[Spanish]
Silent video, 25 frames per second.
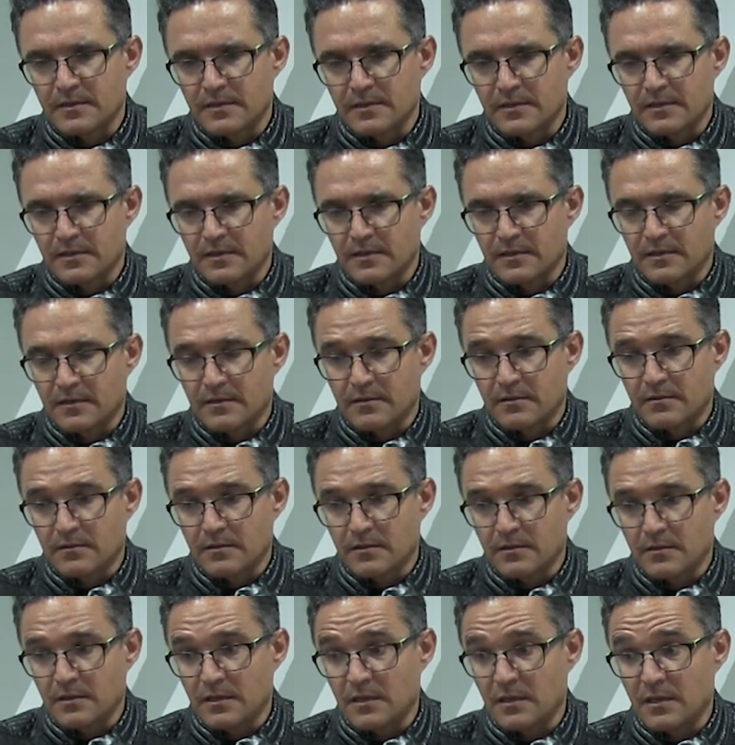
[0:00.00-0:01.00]
Eh,
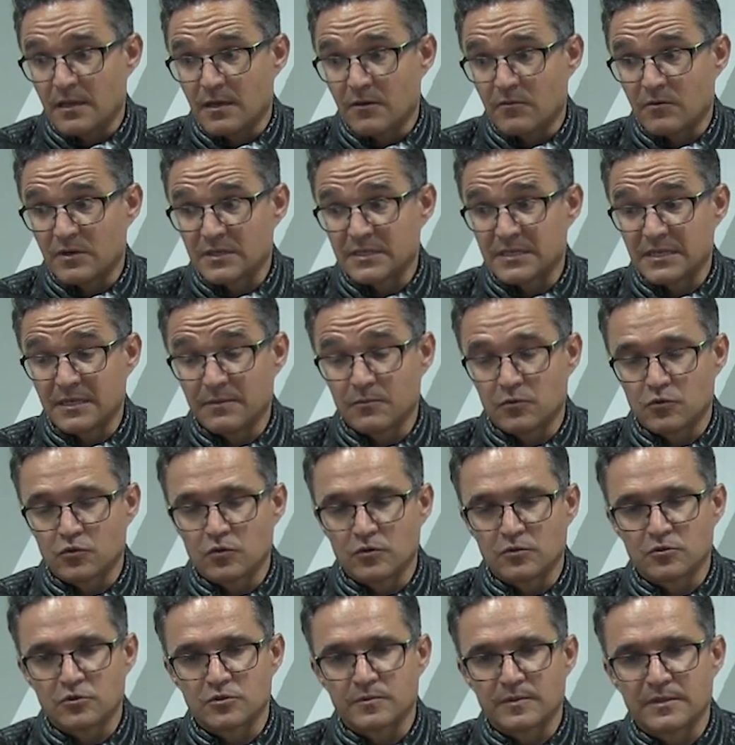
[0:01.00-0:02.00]
y aún así, pues, los
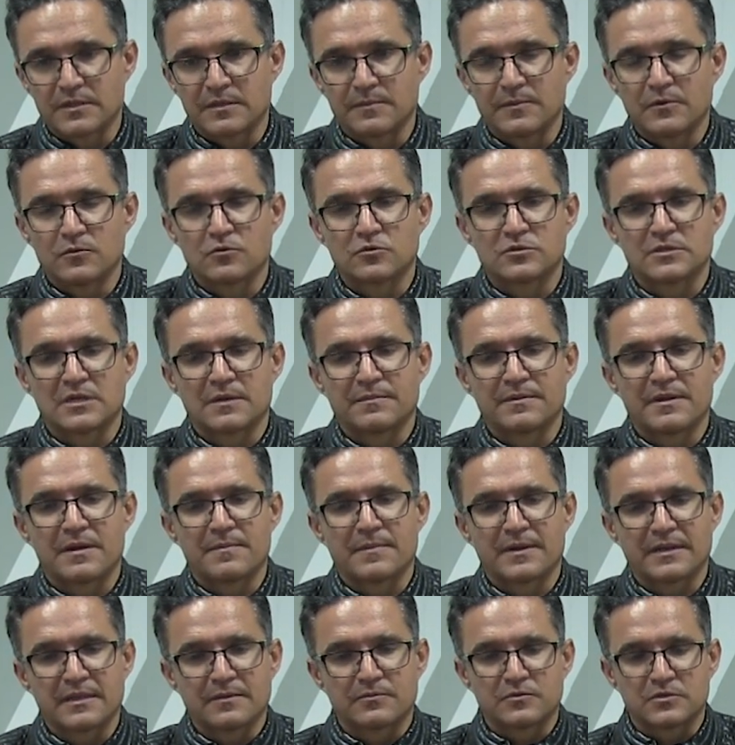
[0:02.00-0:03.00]
últimos 20 minutos de la
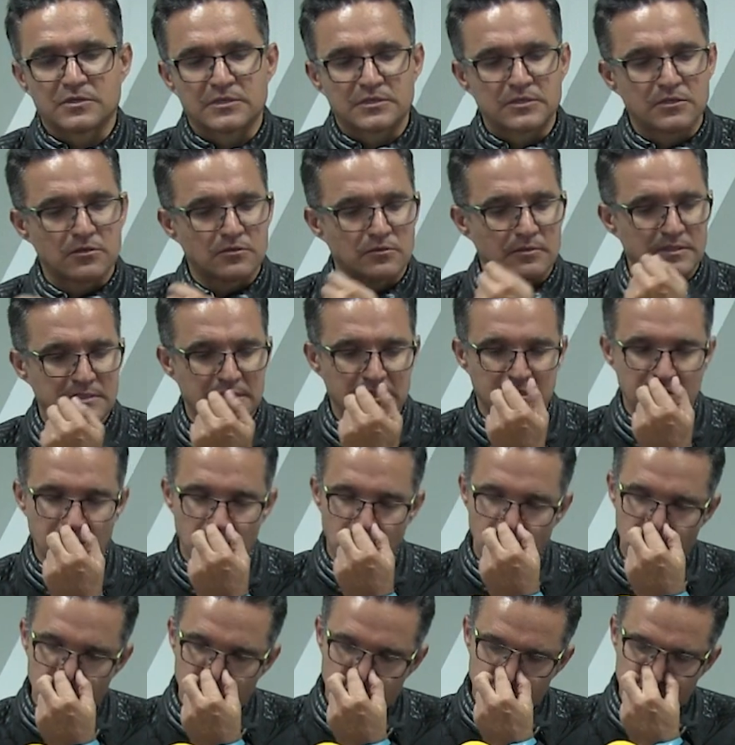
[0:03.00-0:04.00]
primera parte pues, han sido bastante
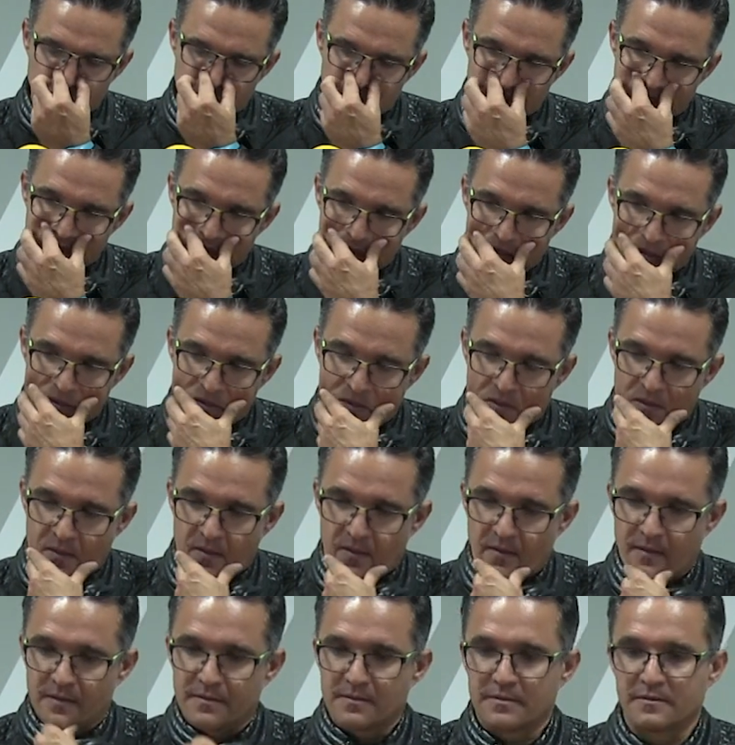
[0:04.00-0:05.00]
buenos.
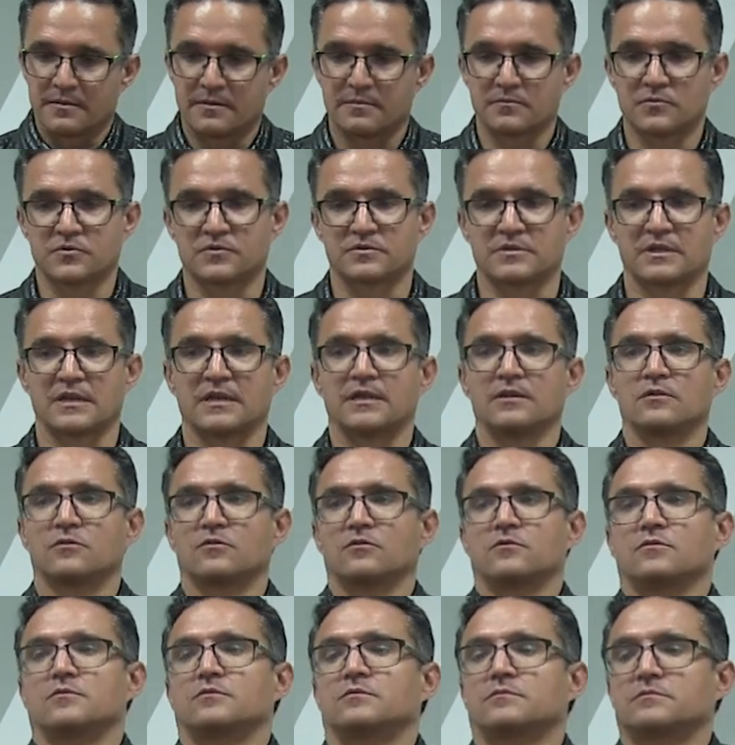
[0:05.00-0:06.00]
Hemos
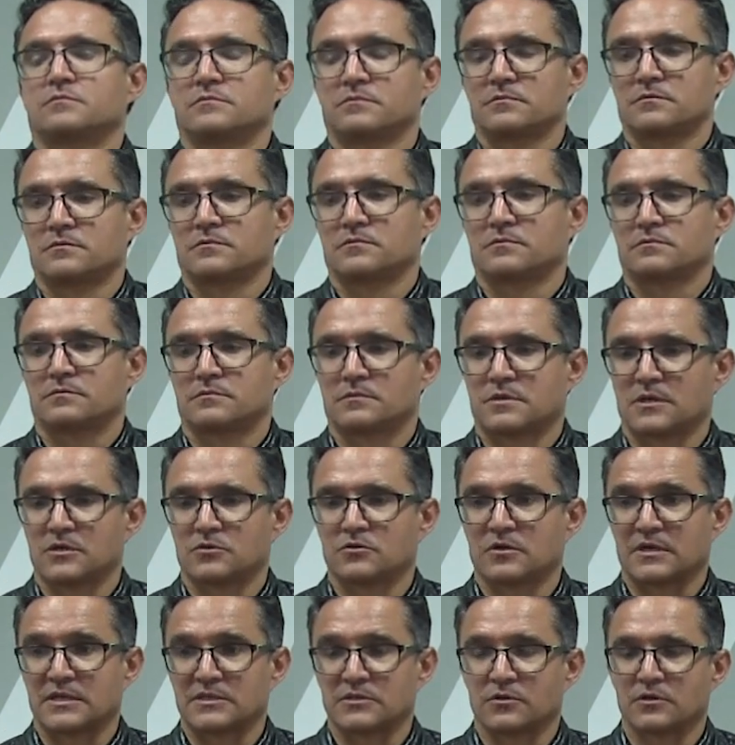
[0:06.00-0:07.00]
tenido
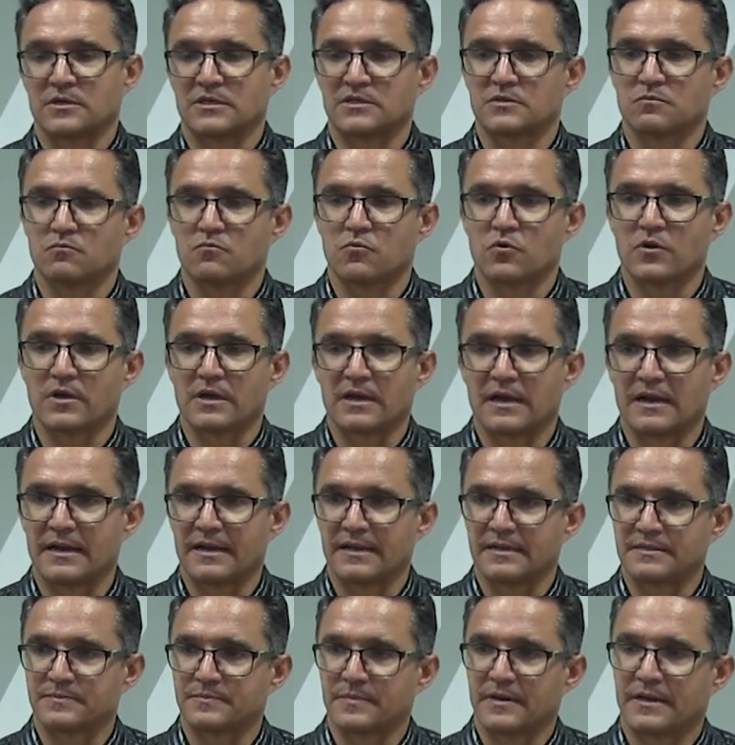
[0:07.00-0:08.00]
tres ocasiones muy
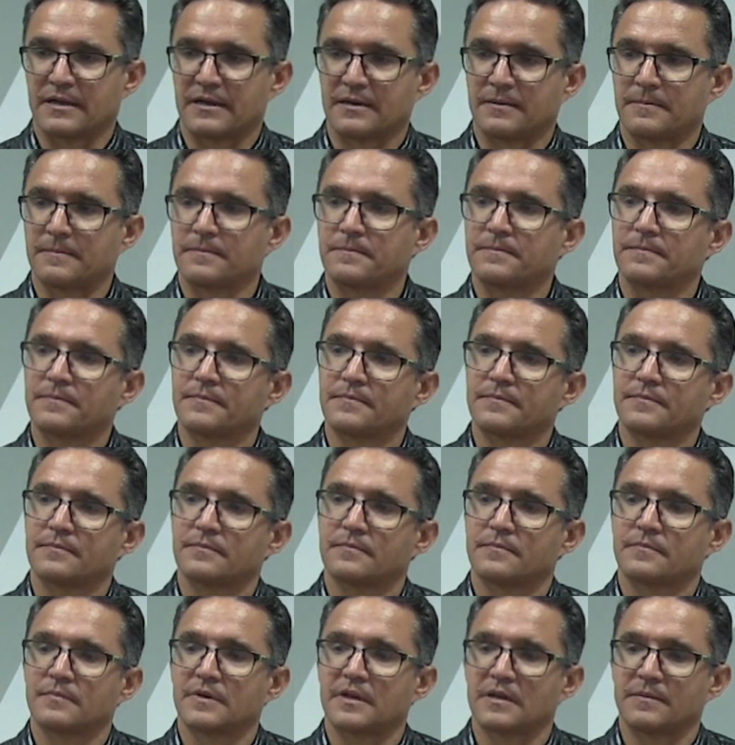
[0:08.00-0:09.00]
claras para,
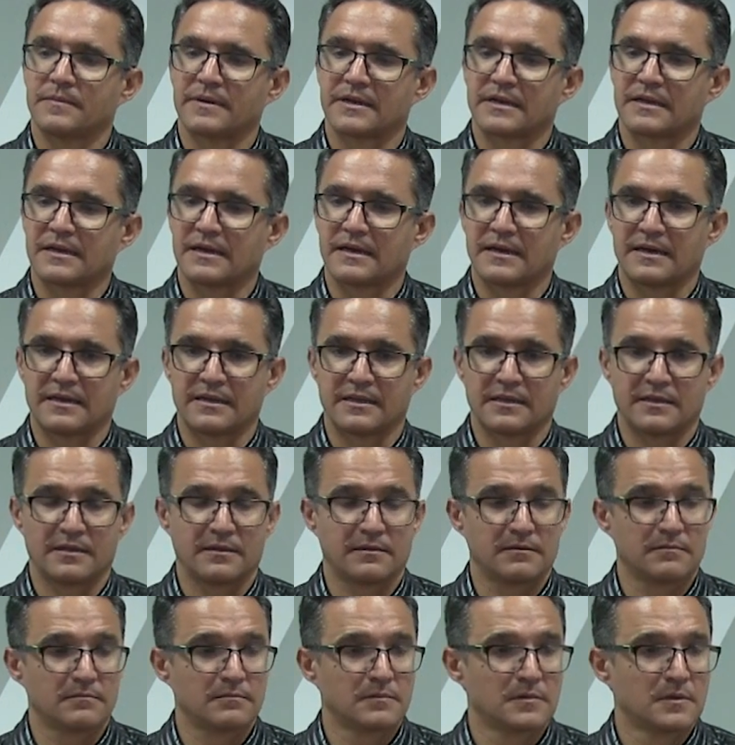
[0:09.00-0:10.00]
para marcar
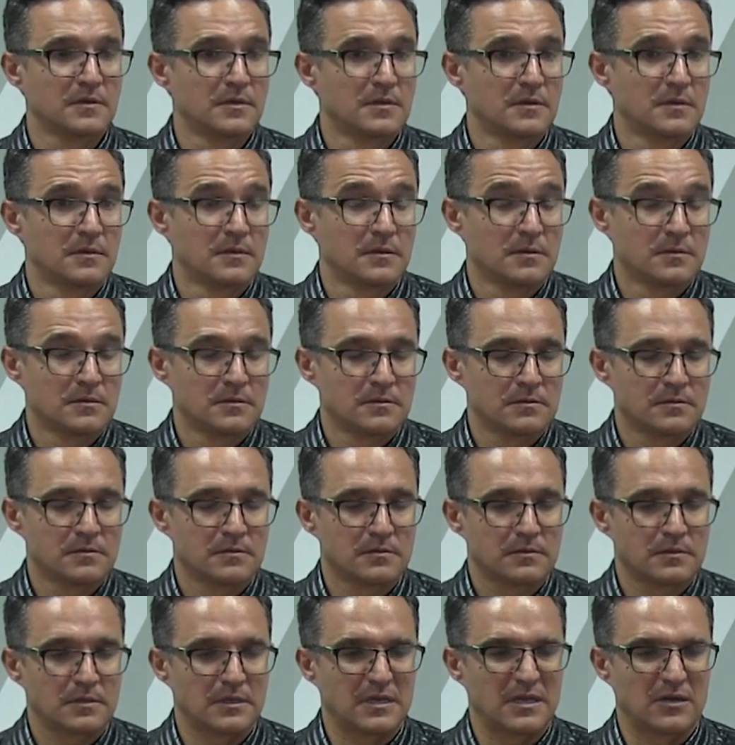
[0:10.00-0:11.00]
y,
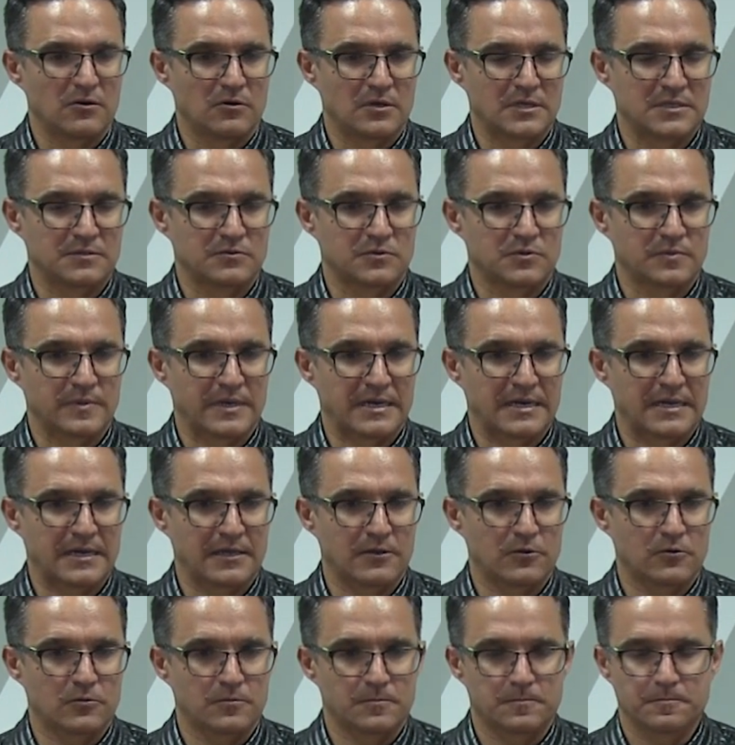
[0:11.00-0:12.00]
y no las hemos
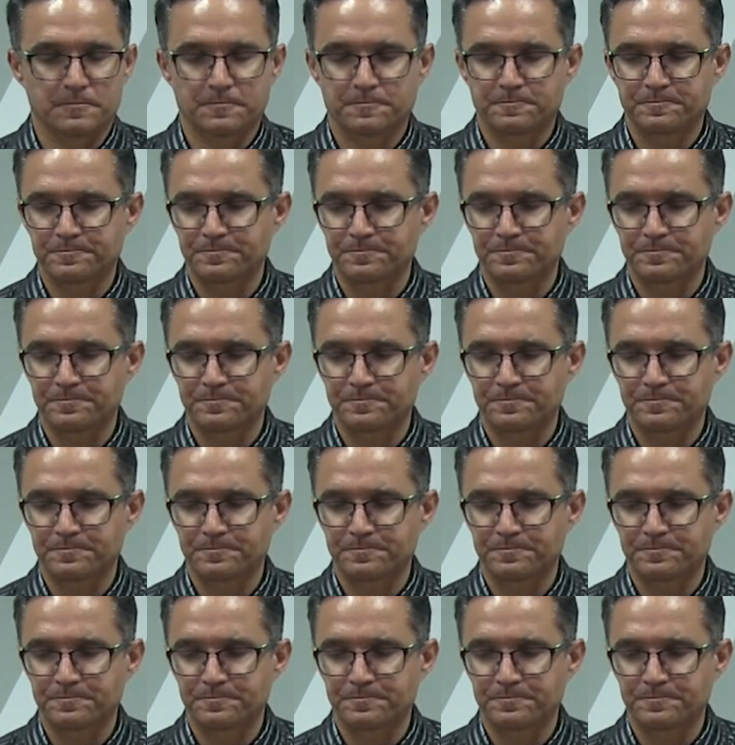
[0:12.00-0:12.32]
marcado.